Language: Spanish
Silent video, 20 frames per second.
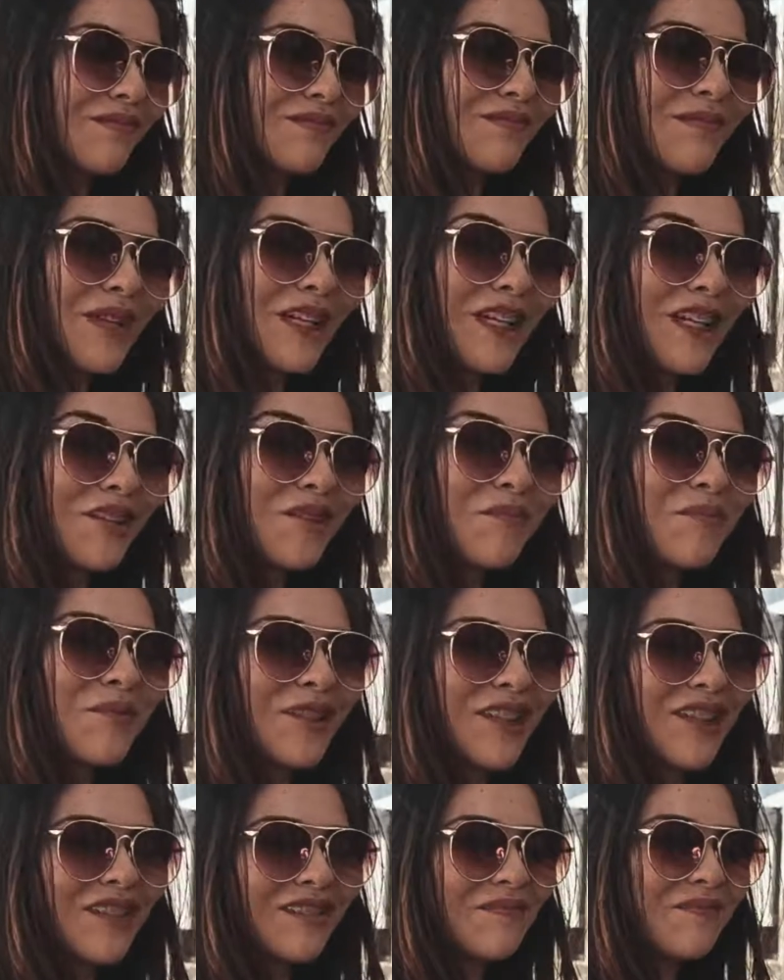Me alegro
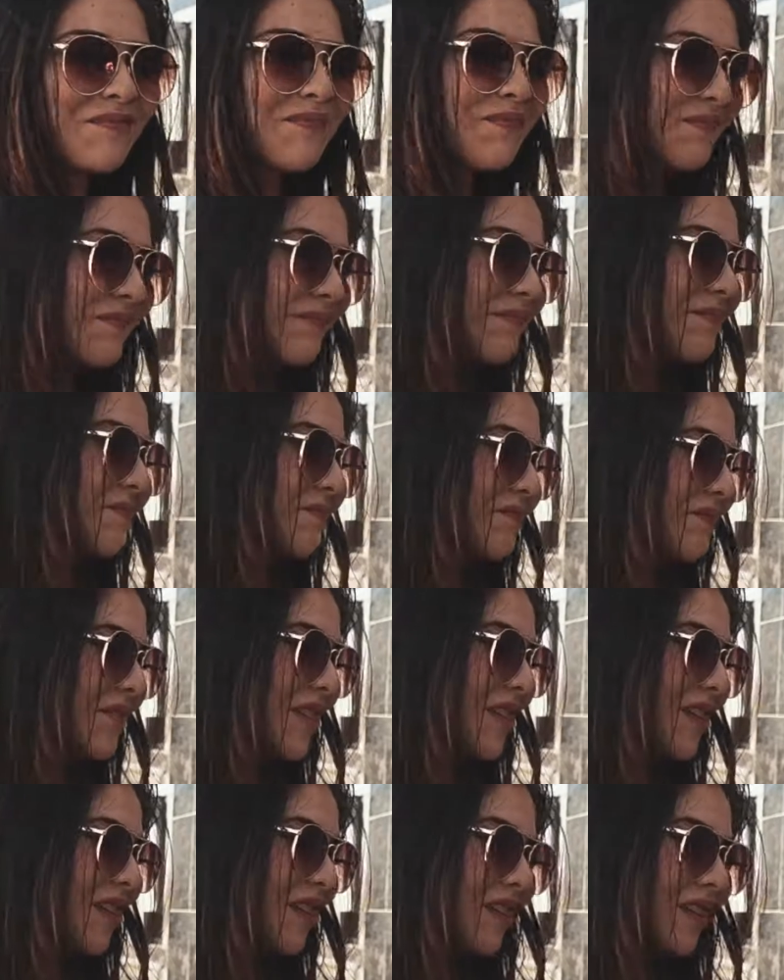por él.
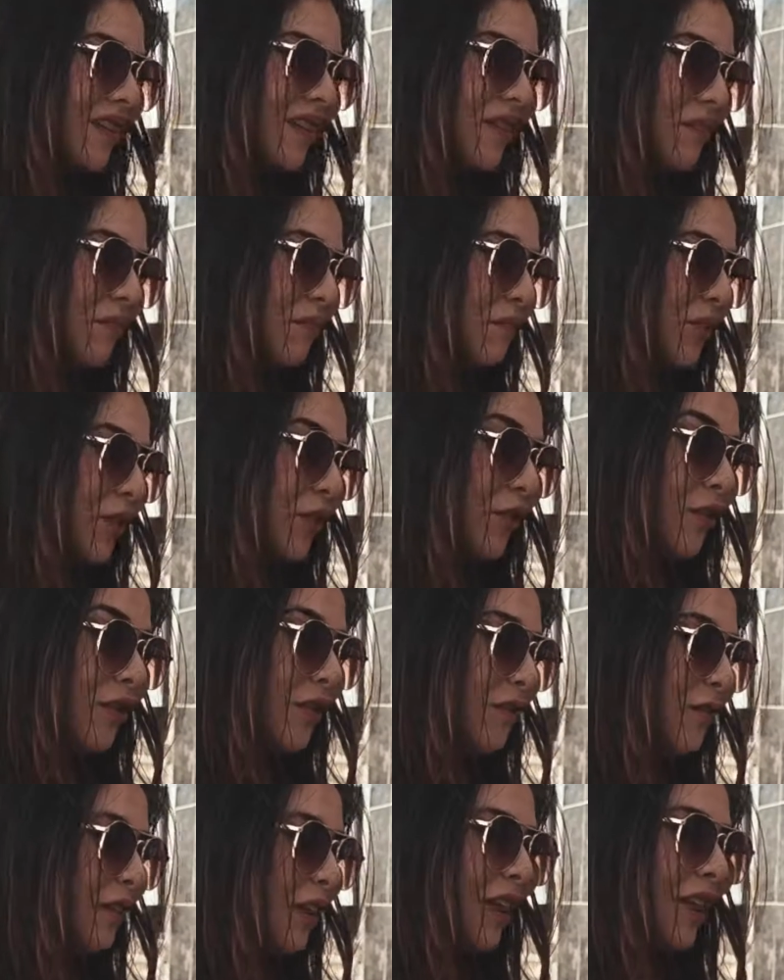Pero
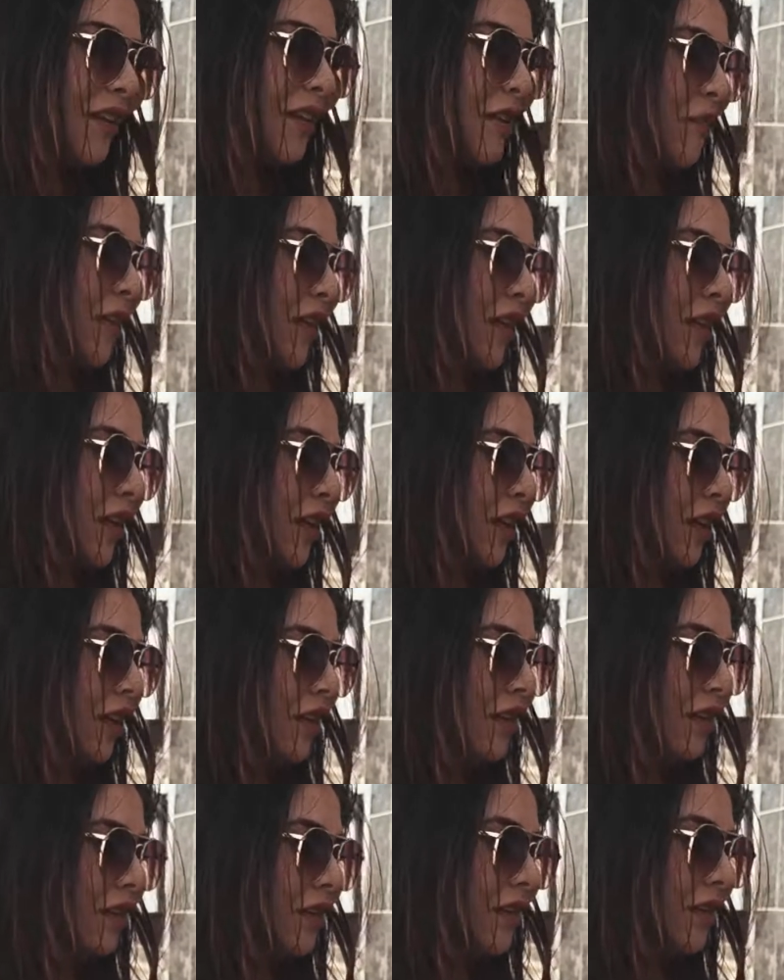es una lástima
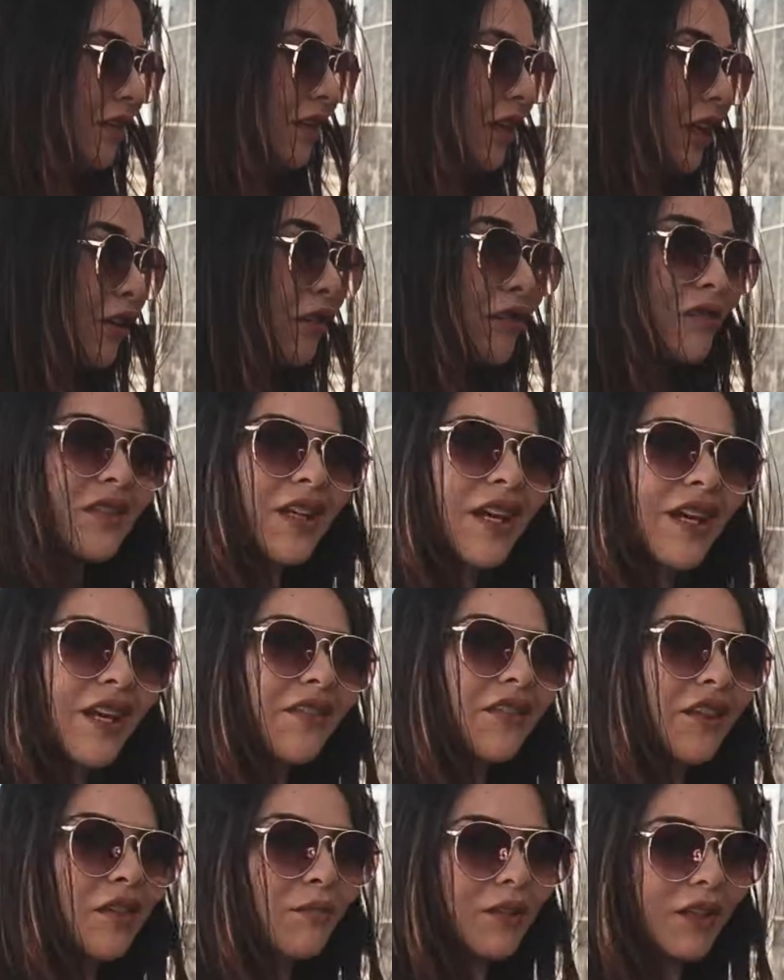que las cosas
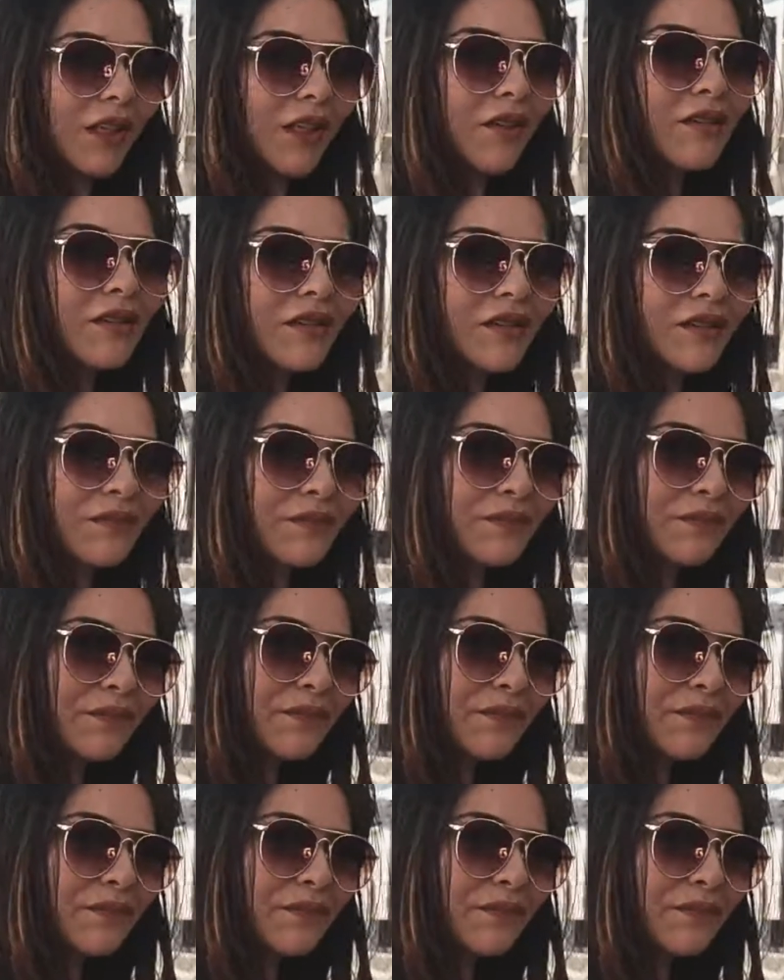hayan terminado así.